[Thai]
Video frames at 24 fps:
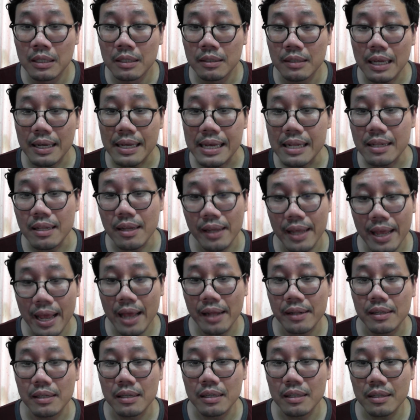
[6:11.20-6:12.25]
ถ้าคิดในแง่
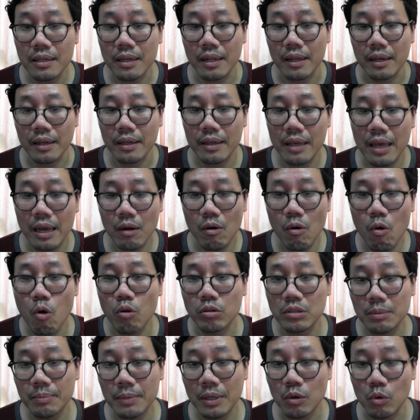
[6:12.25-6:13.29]
นี้เนี่ยแกก็คง
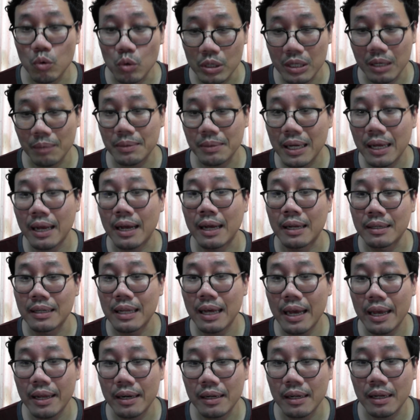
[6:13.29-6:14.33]
จะมาคุยกับทหาร
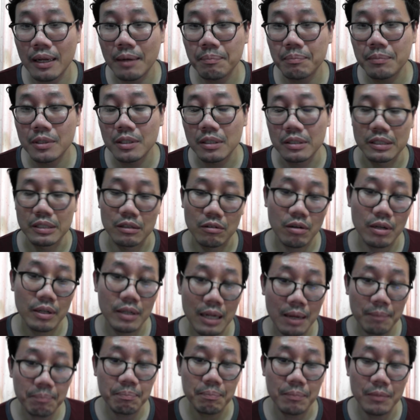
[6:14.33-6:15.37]
ได้นะครับอย่างน้อย
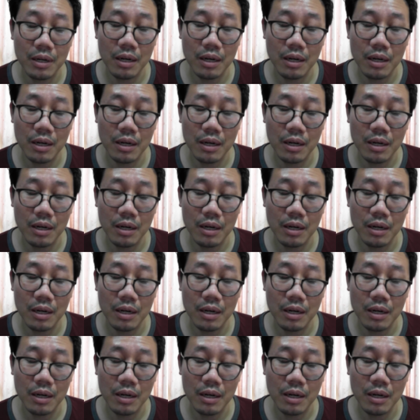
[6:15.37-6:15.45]
นับ